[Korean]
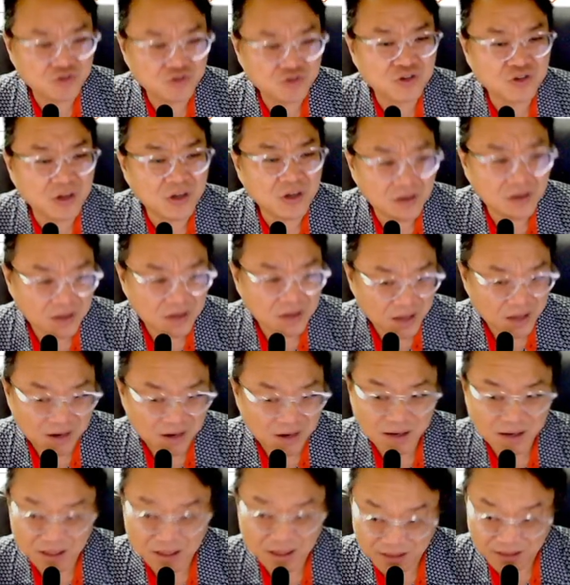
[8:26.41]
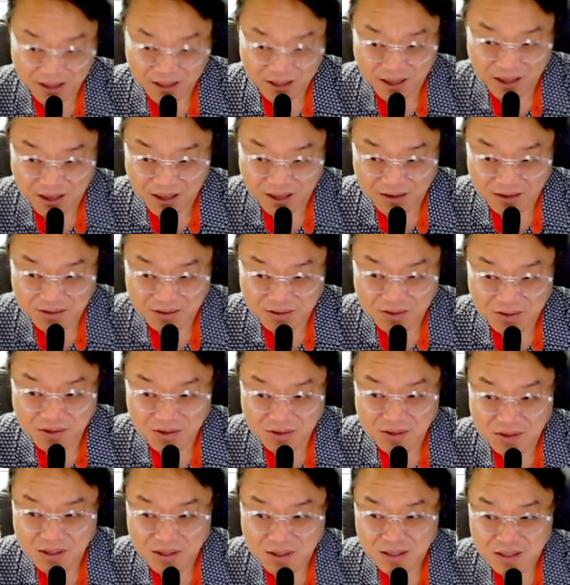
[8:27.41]
더 추격한 것
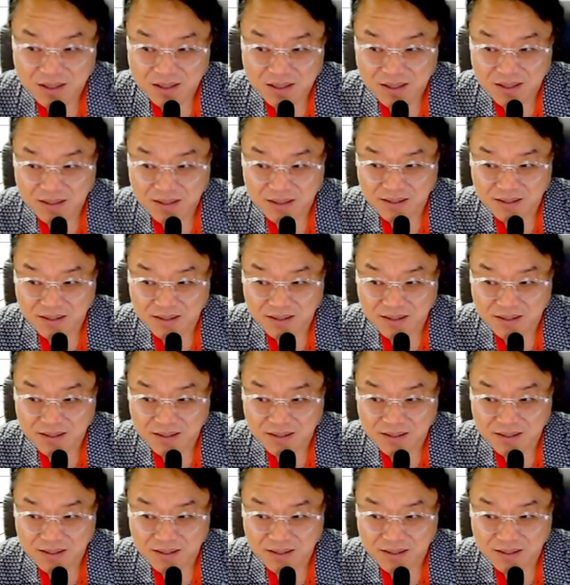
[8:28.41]
같네. 그죠?